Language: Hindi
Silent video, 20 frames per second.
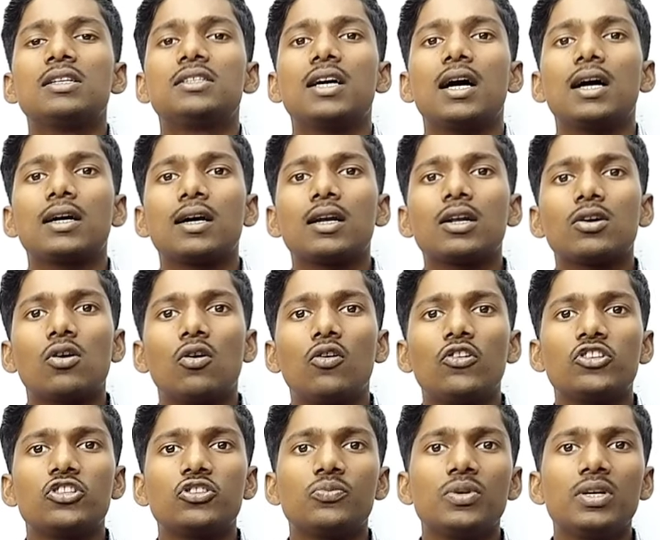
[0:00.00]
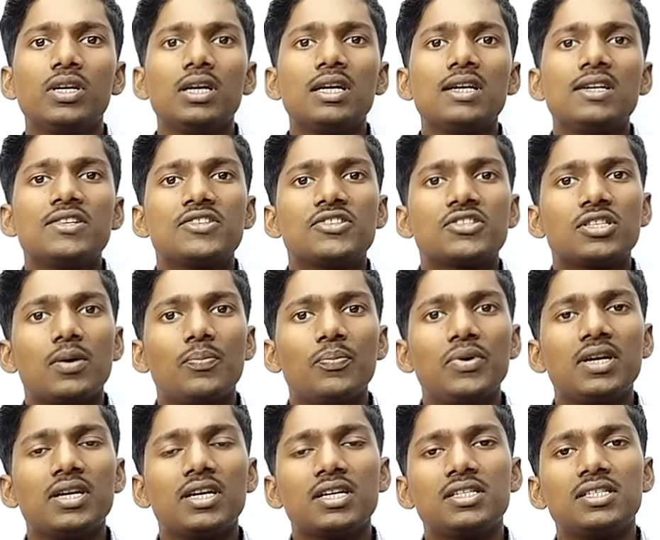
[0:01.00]
जाकर कॉलेज में
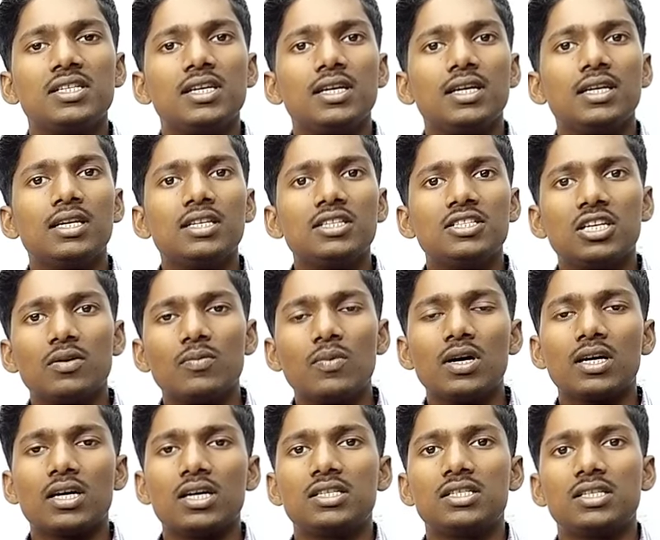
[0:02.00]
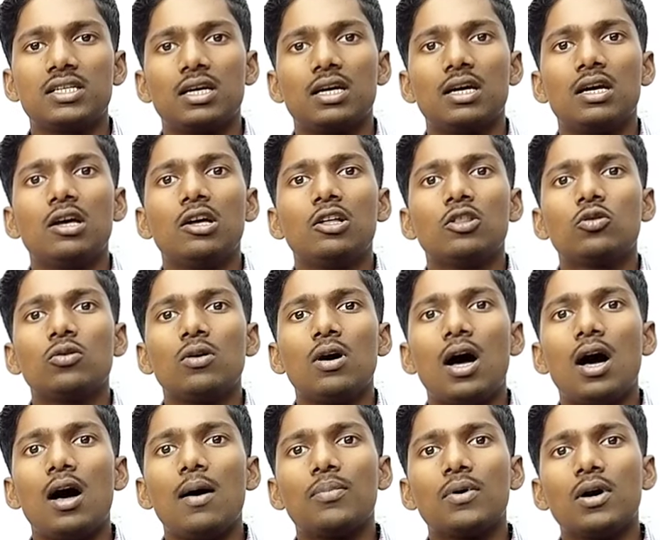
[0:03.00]
सबमिट कीजिए इन्हें जमा कीजिए तो
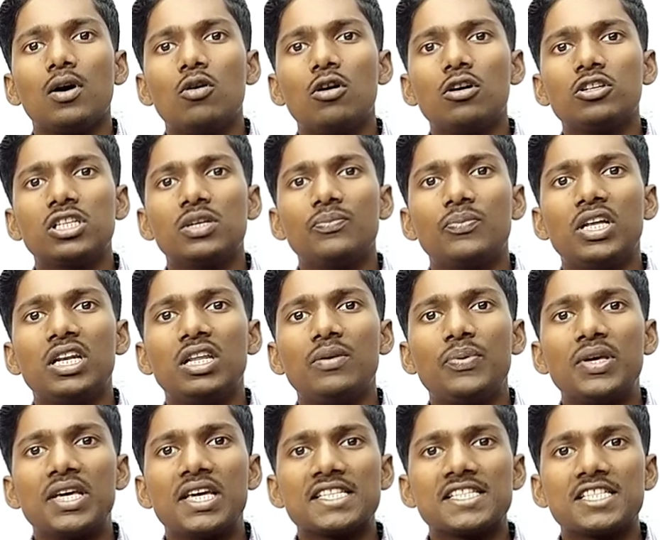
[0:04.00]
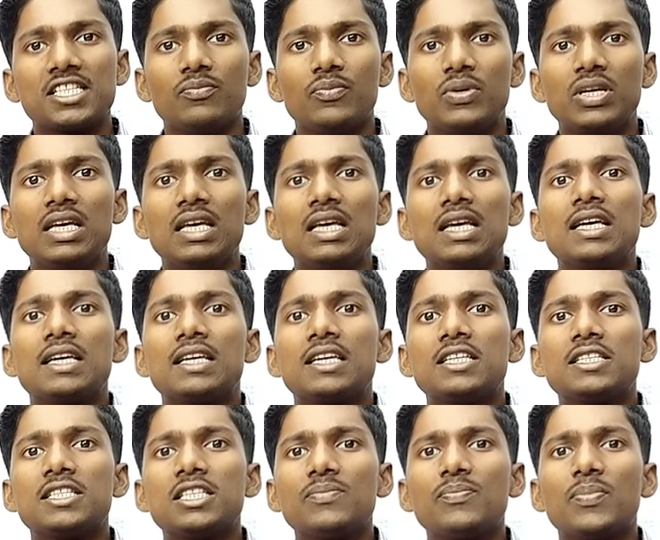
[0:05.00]
आपका वहाँ से वेरिफिकेशन में
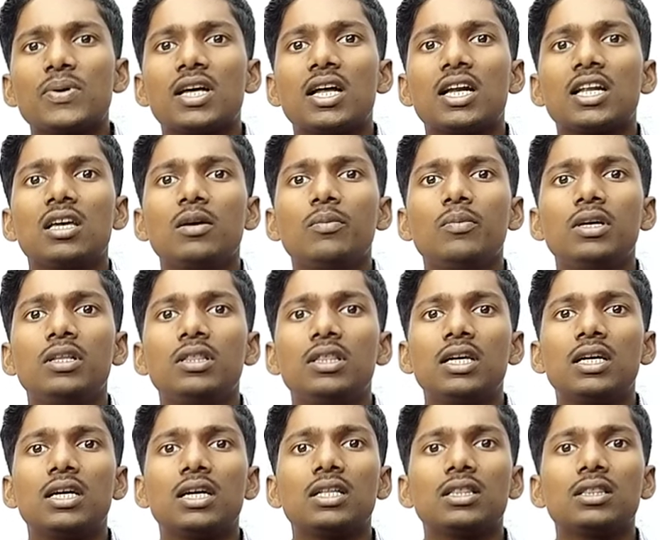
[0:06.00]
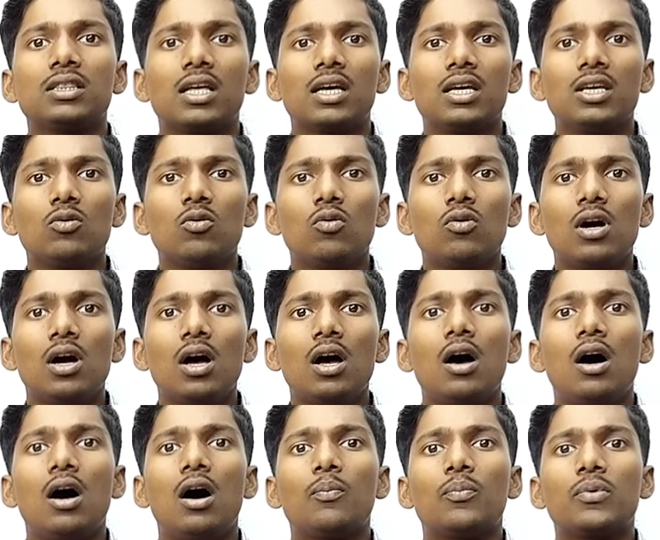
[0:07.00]
किसी प्रकार की भी दिक्कत नहीं होगा
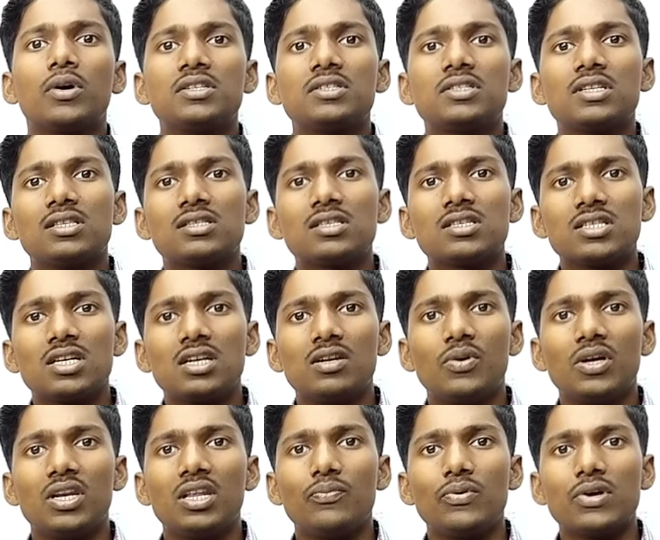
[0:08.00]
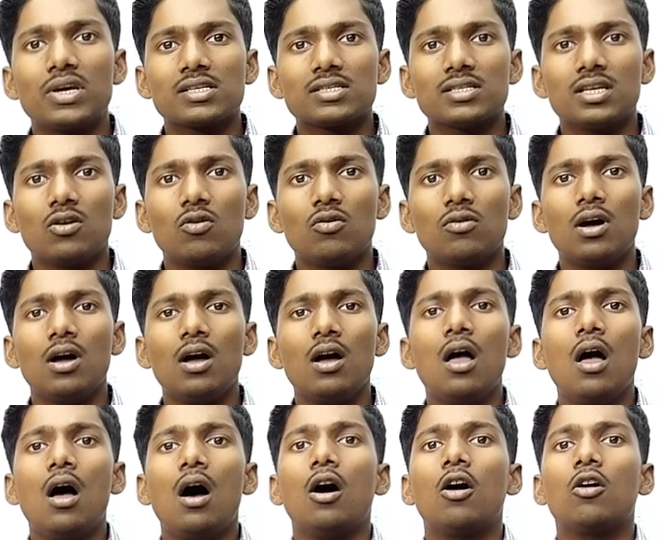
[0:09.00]
आपका जल्द से जल्द वेरीफिकेशन होगा
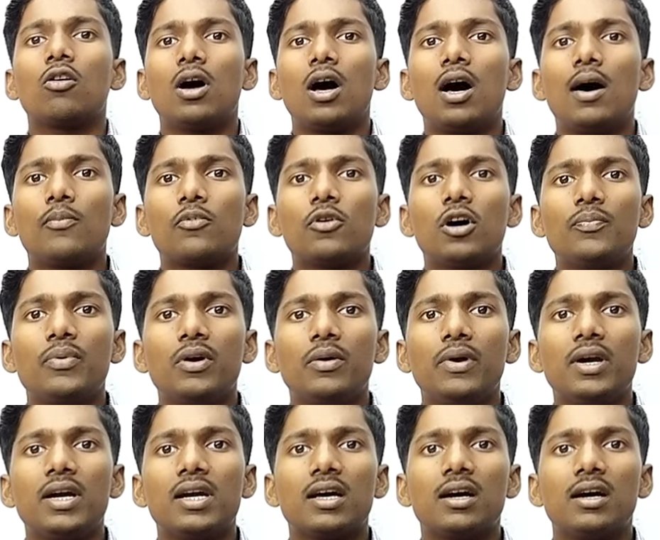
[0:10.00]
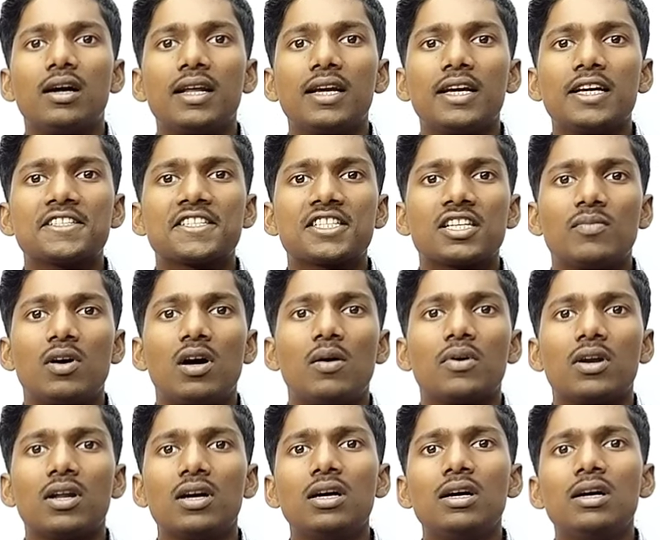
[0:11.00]
और आपका पेमेंट आने की
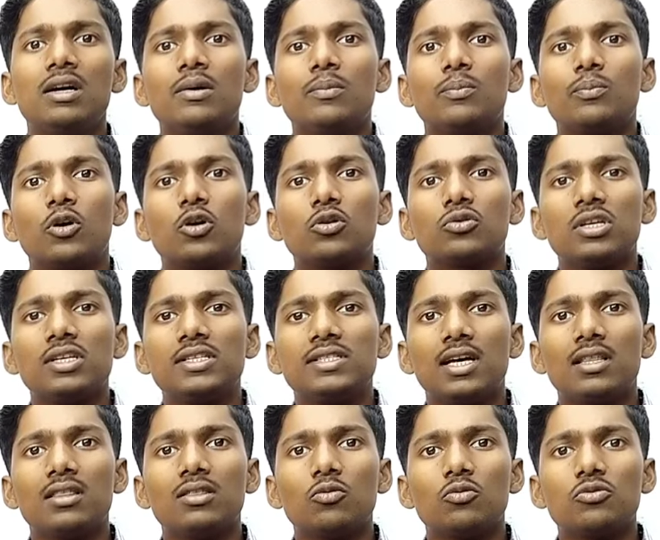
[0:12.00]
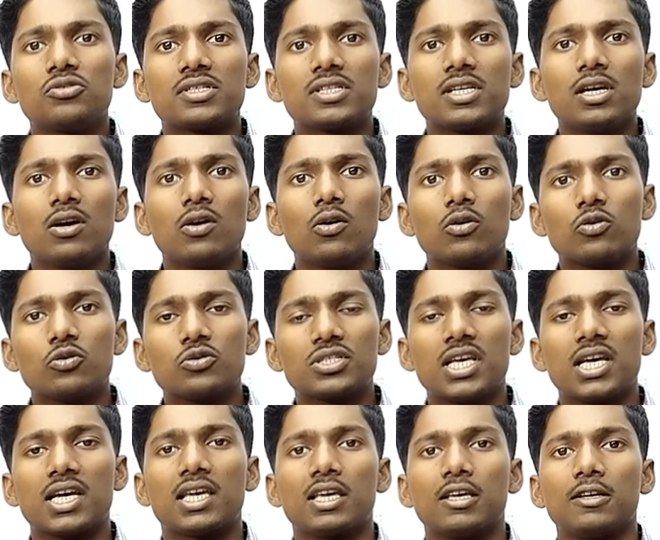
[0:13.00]
संभावना बहुत ही जल्द उससे हो
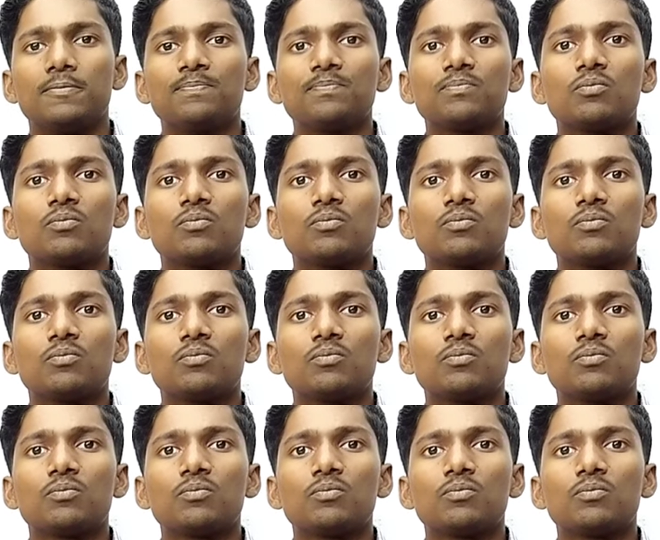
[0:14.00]
जाएगी